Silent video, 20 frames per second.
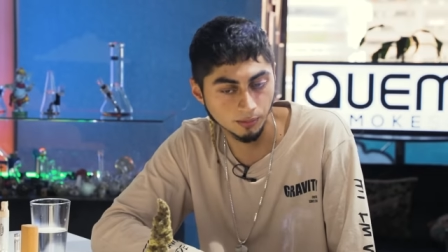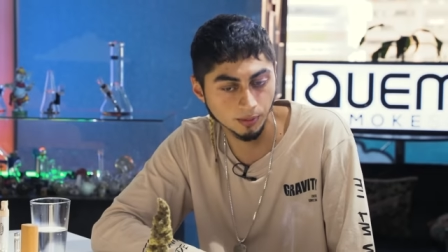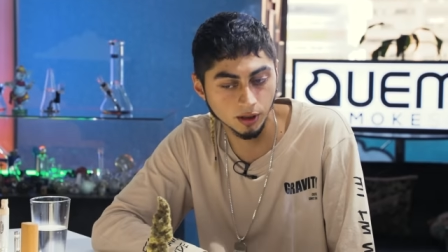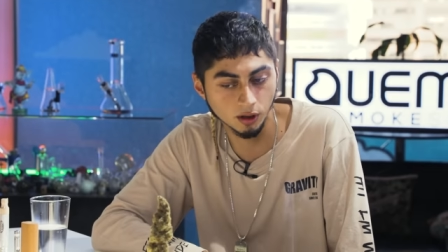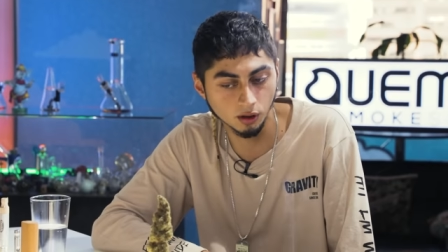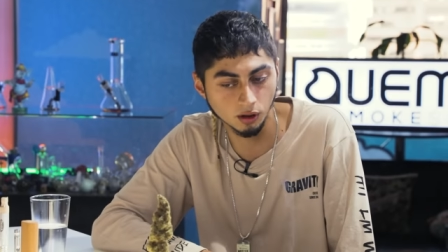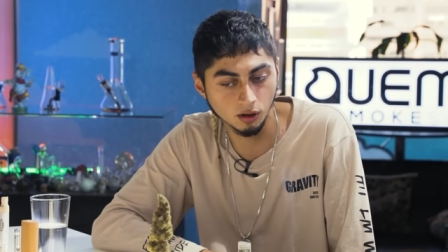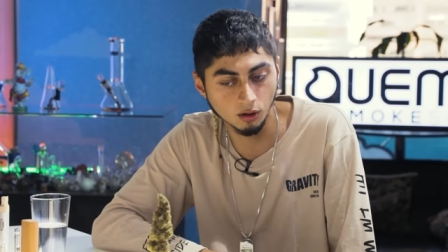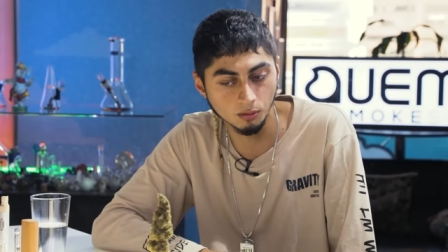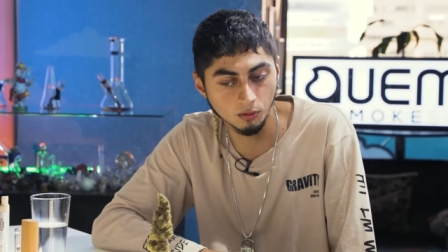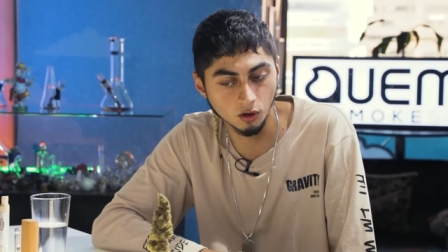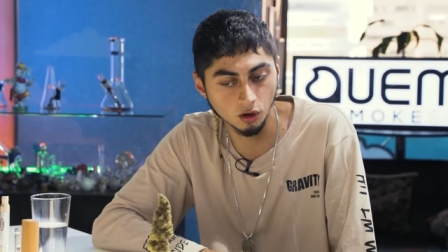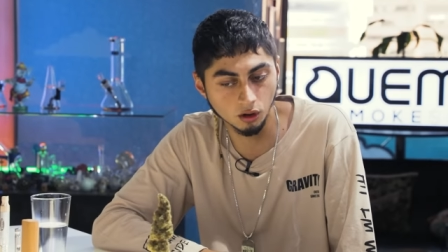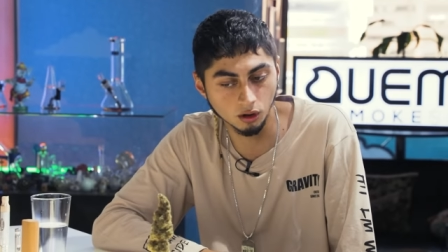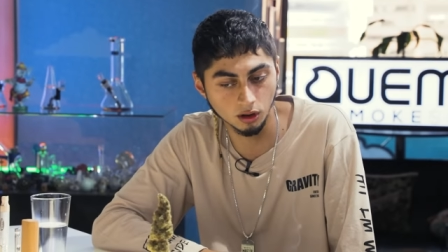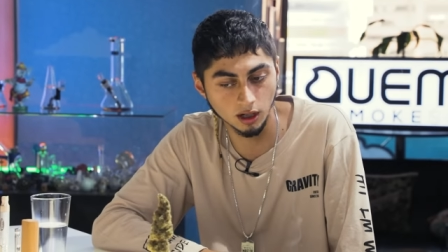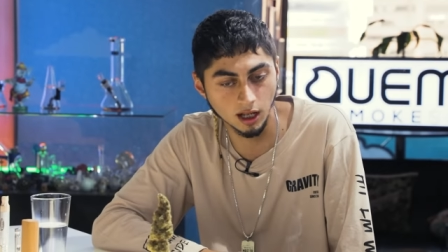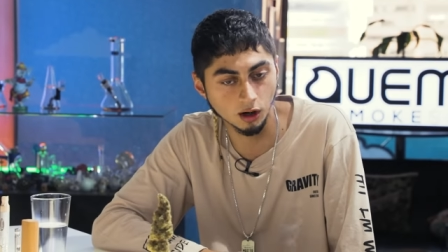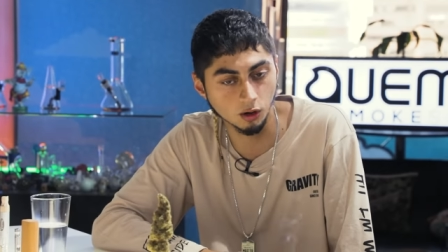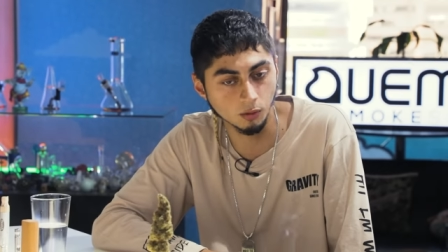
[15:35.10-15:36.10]
Pero
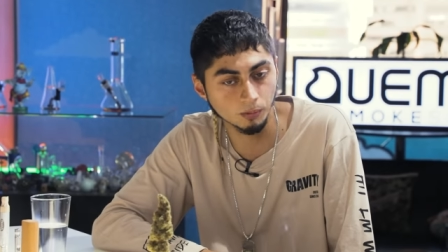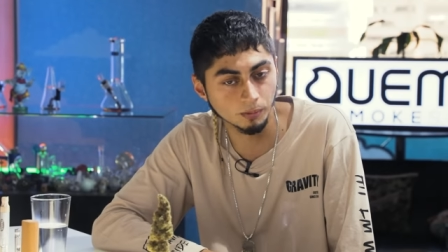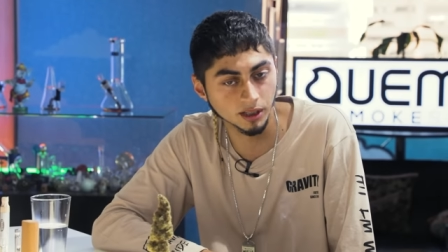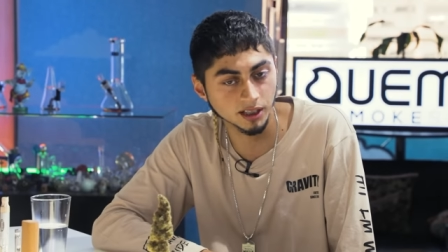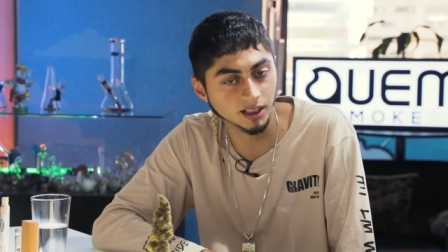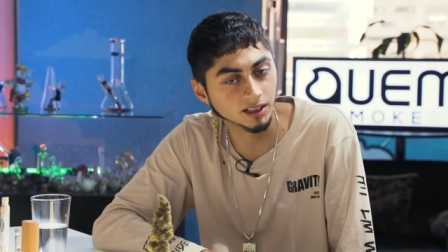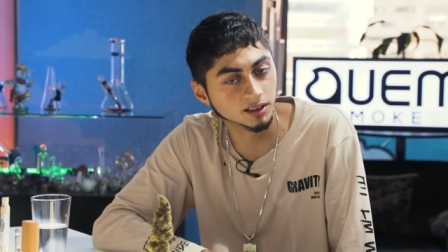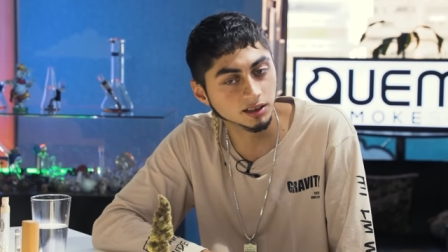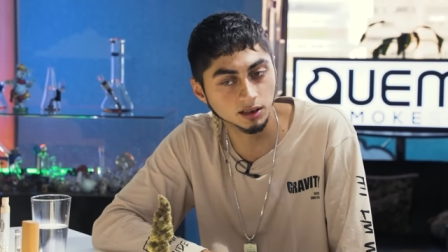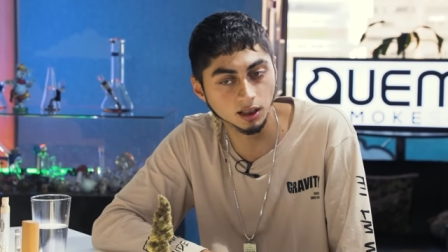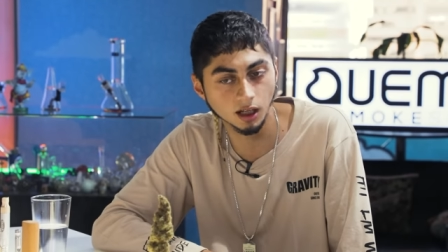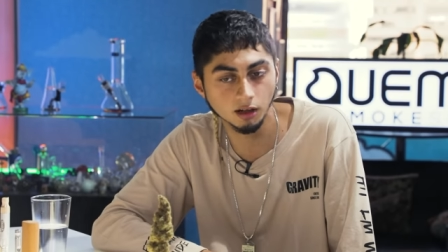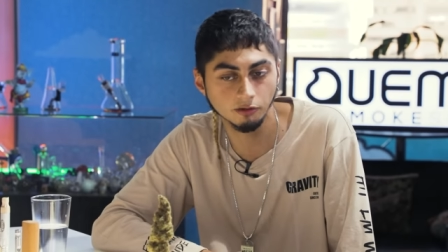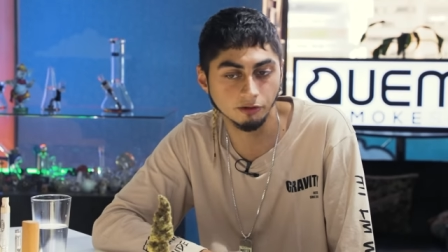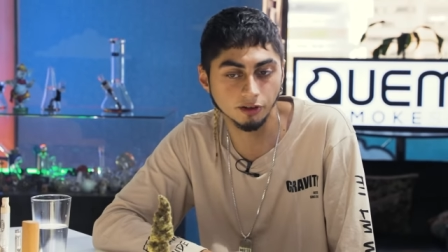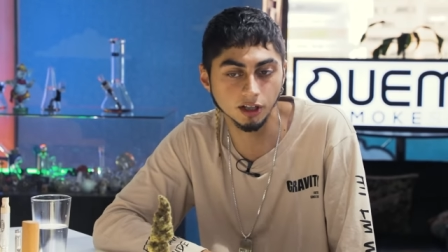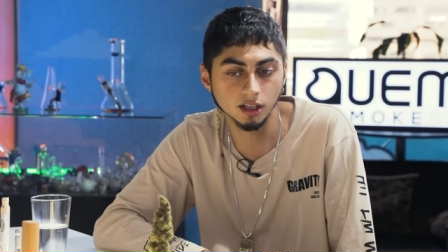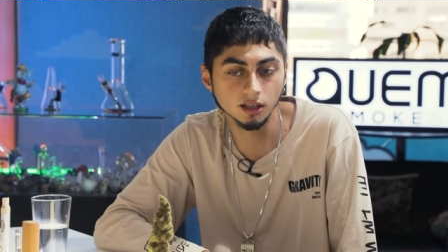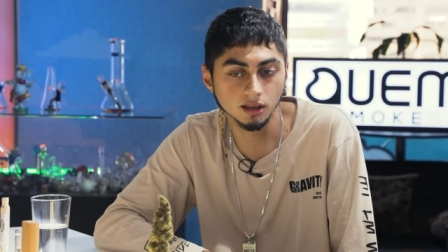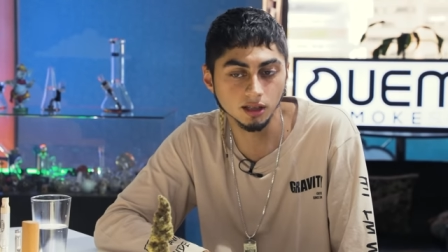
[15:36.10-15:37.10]
como la competencia de
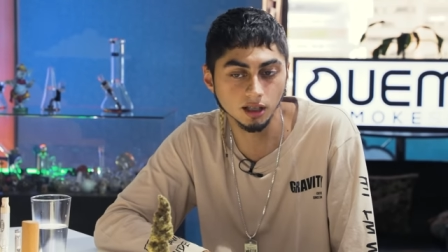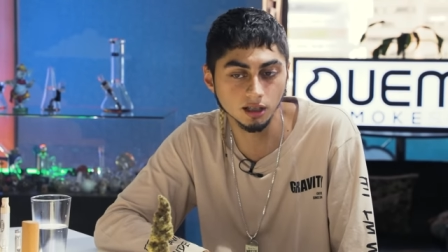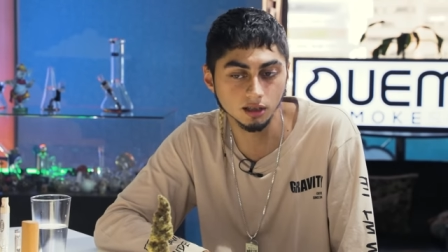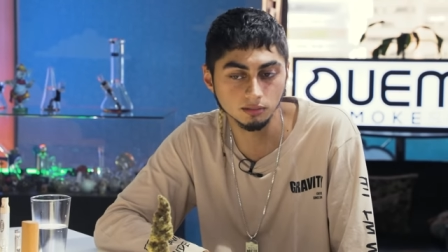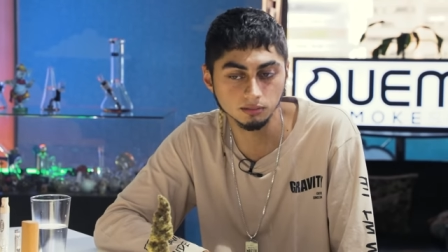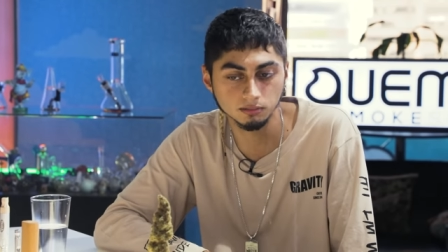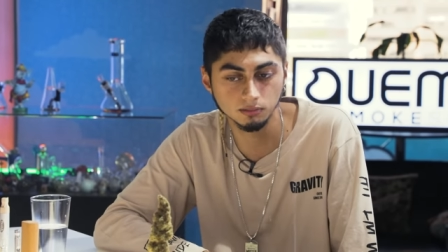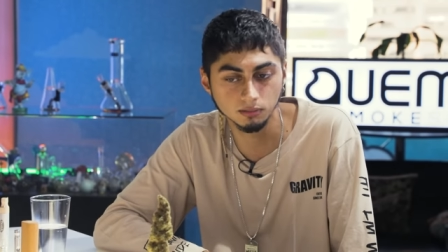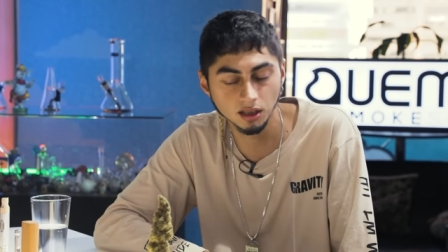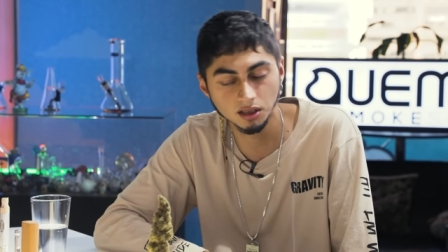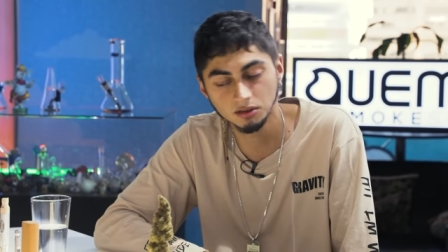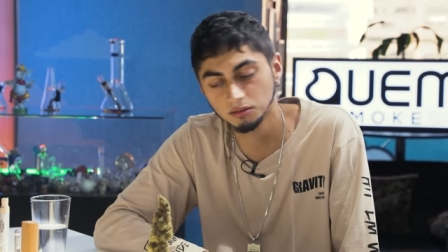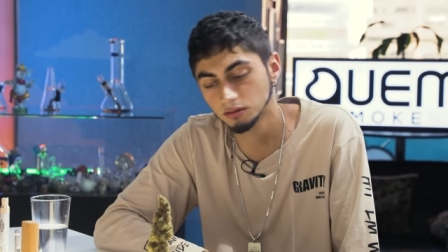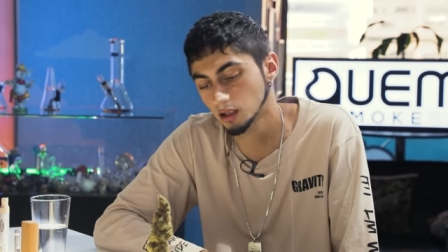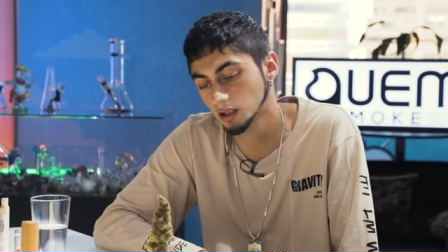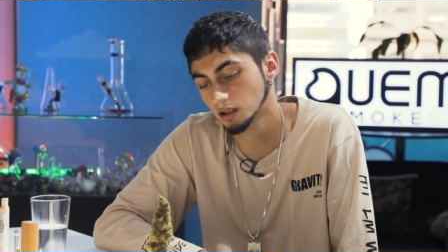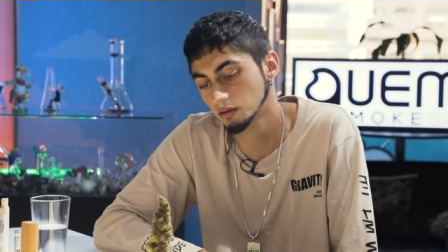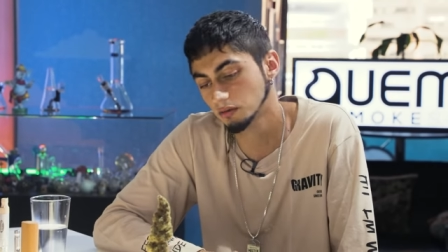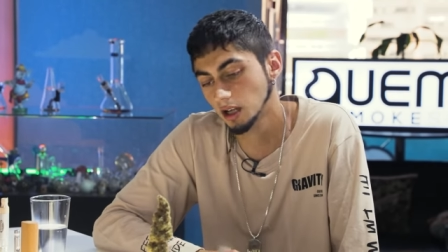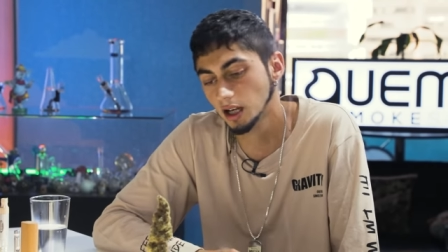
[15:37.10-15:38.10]
freestyle es
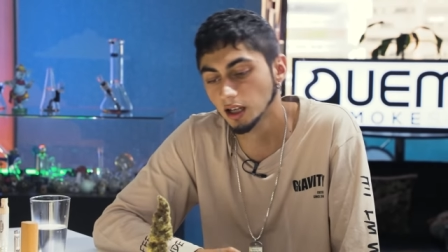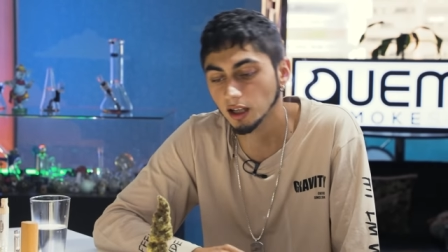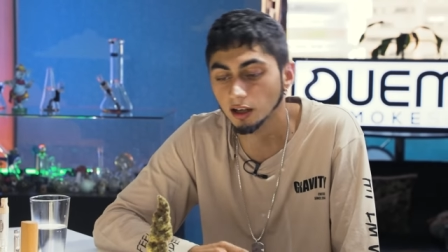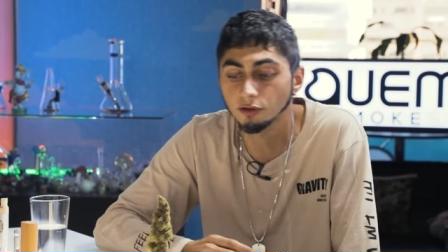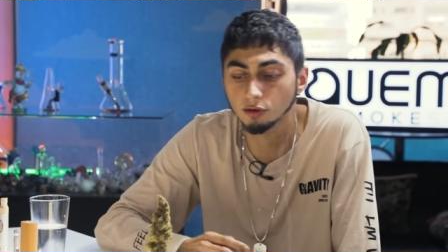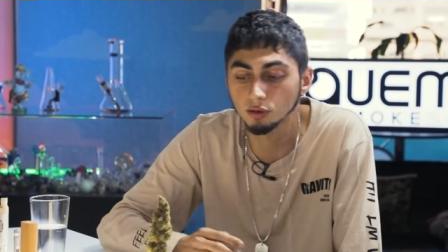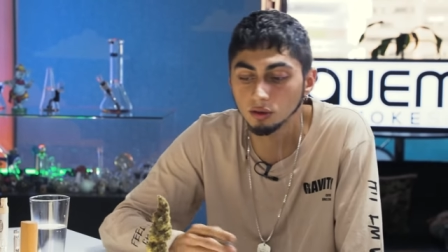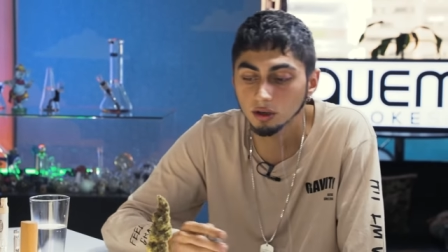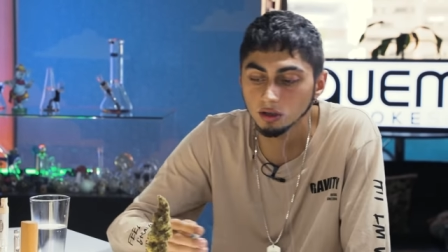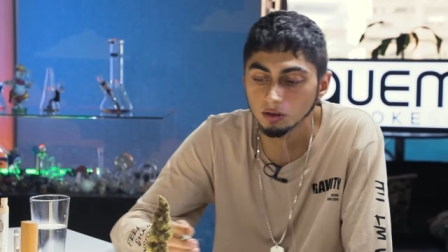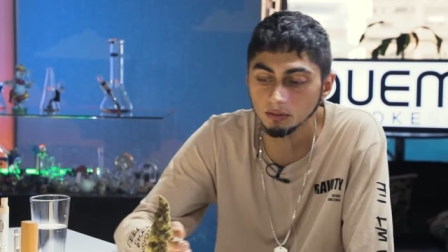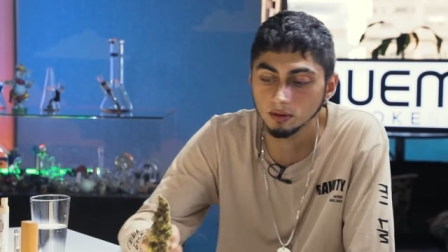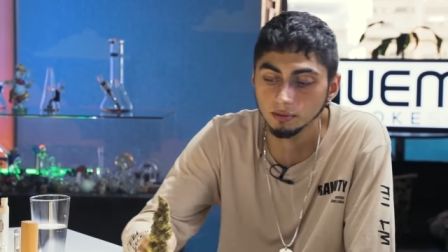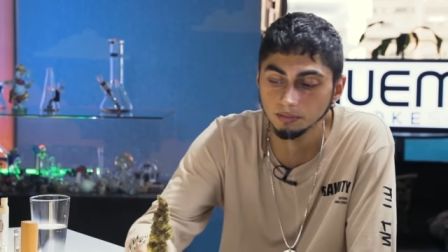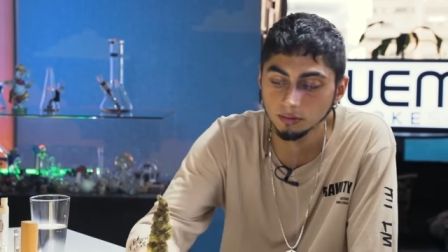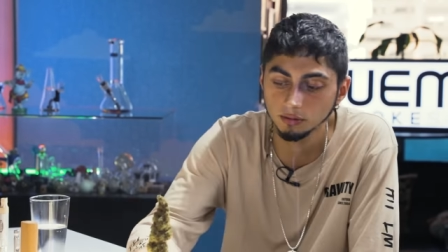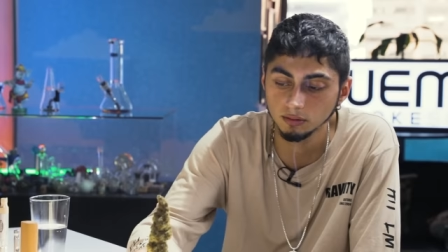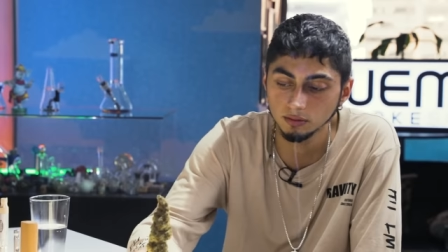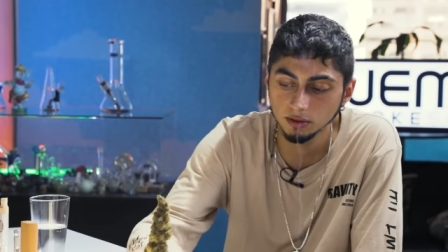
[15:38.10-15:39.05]
una wea que fluye nomás.